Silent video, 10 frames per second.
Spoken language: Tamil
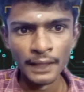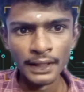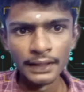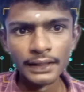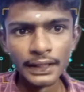
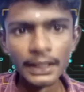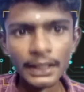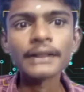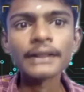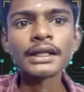இதில்
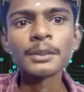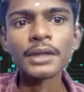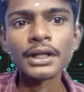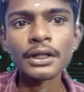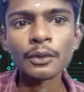எல்லாத்துலேயுமே
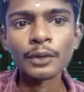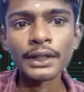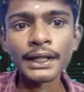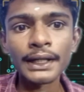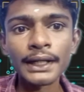இருக்கக்கூடிய
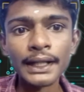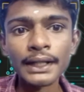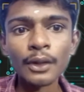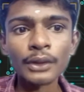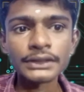
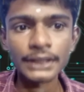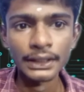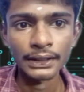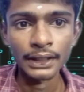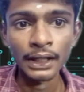டெக்னாலஜி
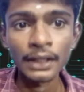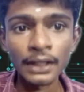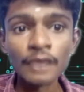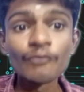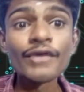என்னதுன்னா
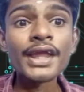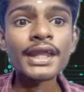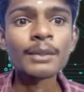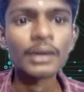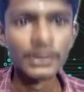
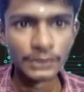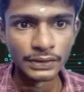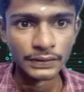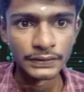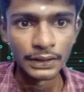வேரியபிள்
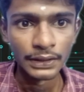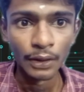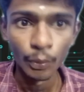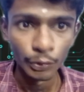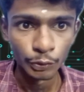ரெசிஸ்டன்ஸை
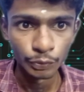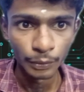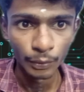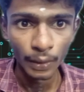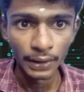அவங்க யூஸ்
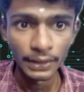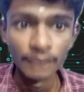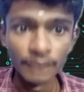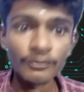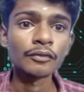பண்ணுவாங்க
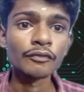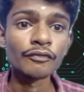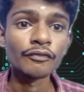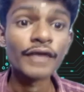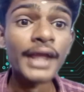வே
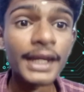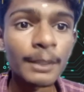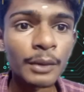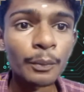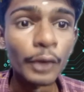
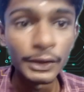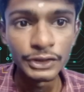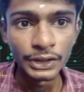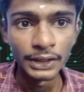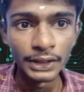வேரியபிள்
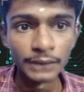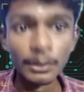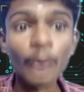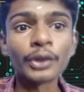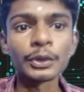பொட்டன்ஷியலையும்
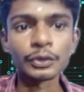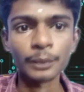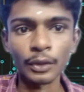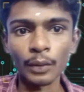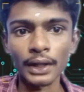அவங்க யூஸ்
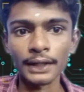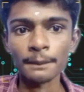பண்ணுவாங்க